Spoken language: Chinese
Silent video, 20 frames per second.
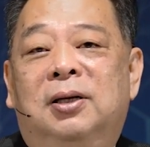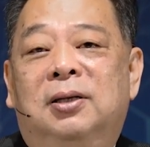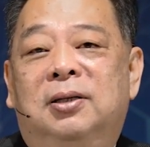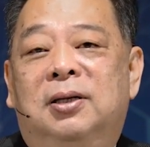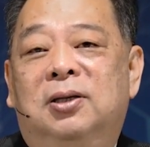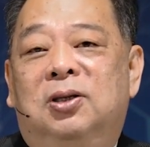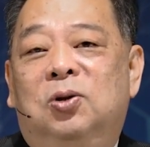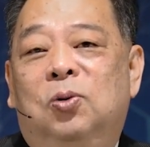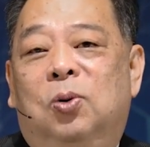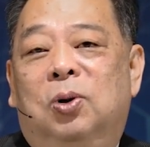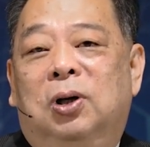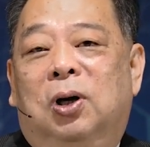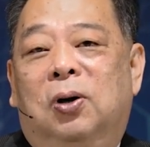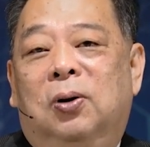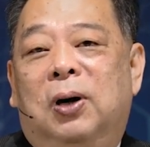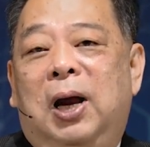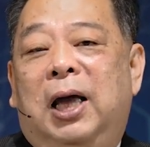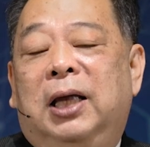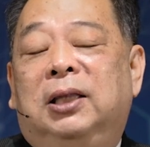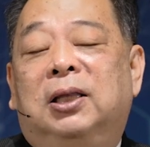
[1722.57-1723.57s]
这是我
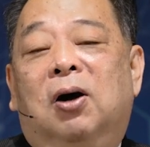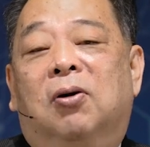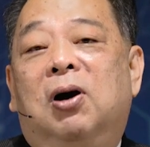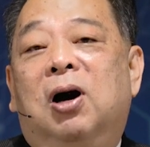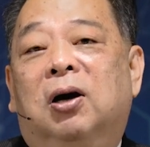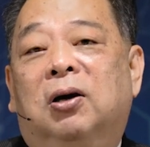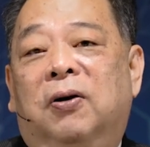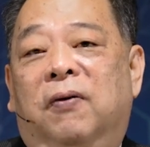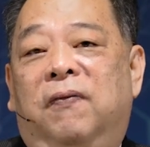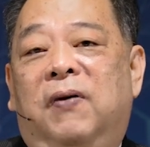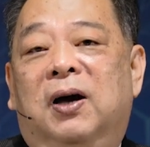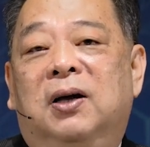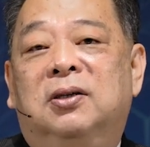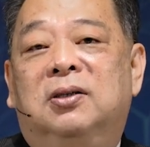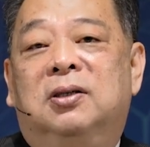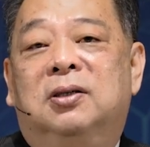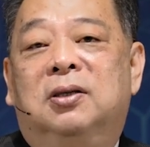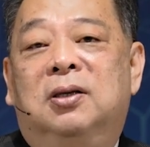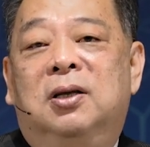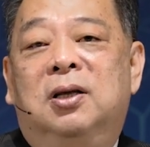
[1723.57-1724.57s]
后来祷告的方
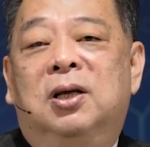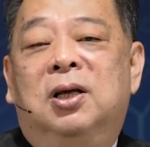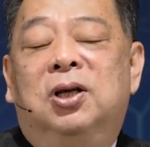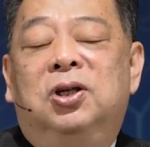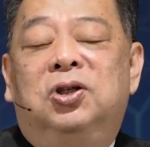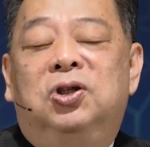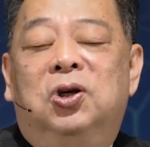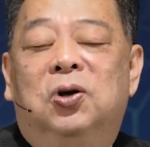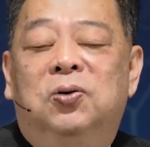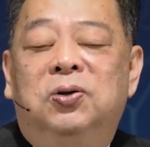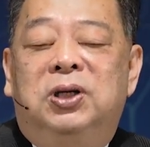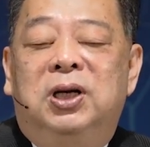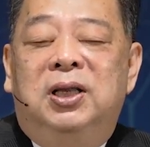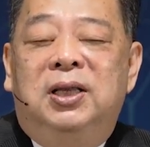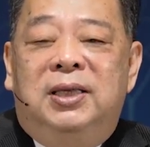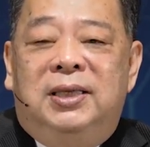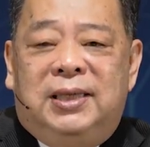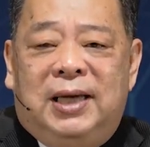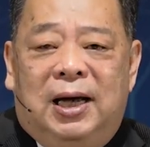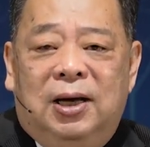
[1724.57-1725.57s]
式，求
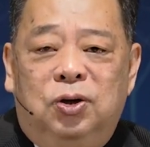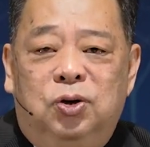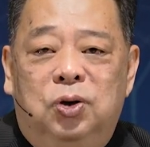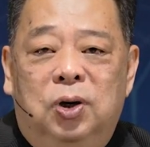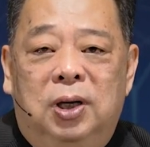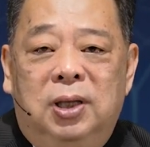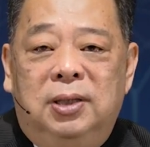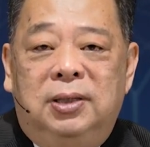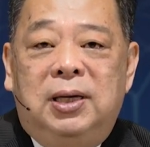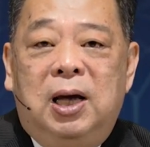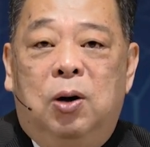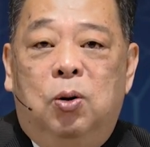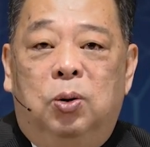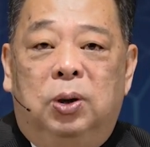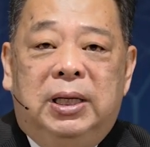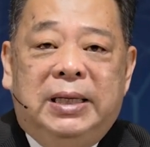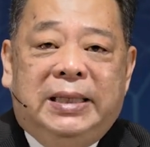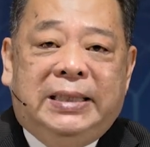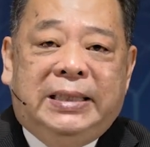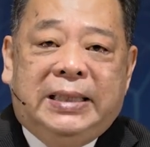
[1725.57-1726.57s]
神掌权在我
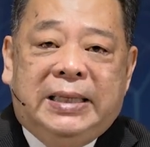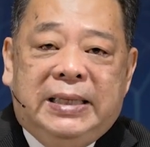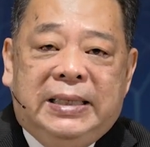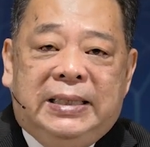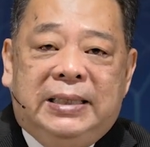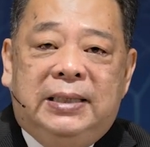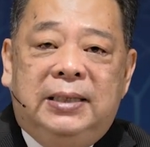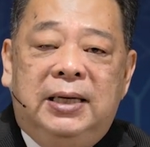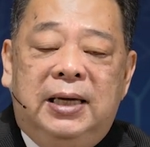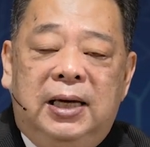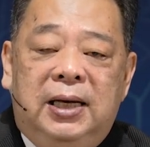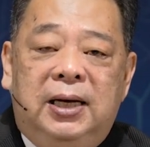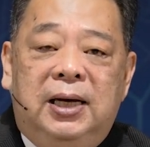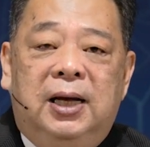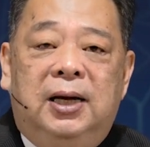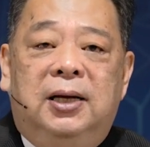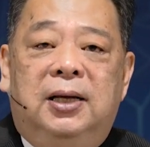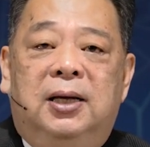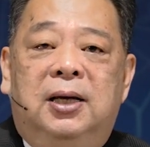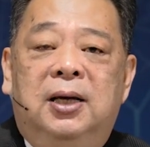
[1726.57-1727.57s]
的心思意
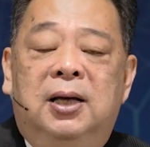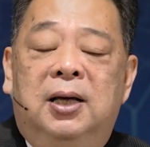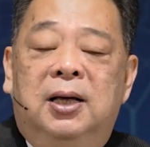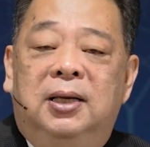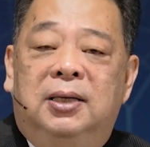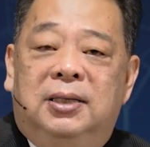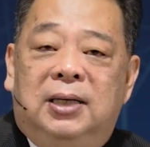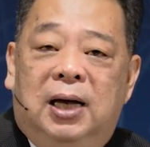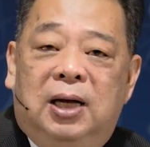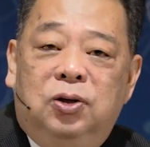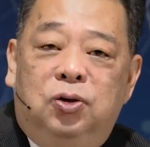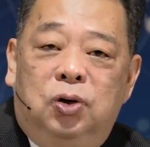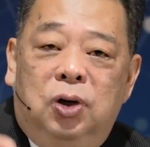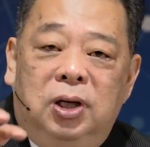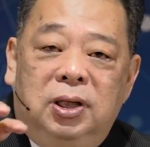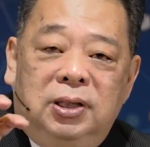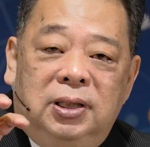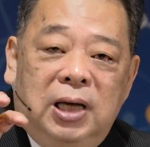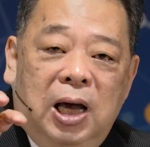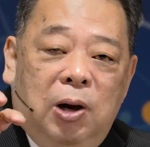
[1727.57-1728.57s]
念里，掌
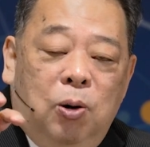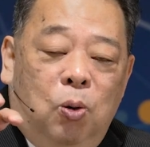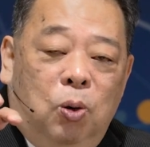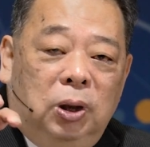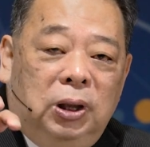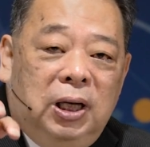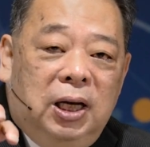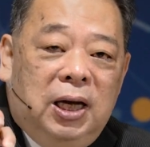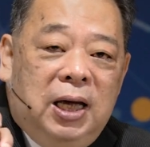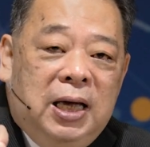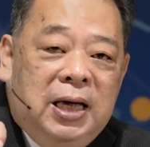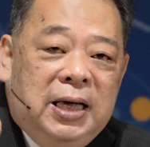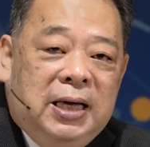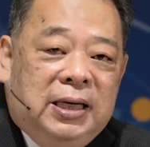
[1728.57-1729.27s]
权在我的。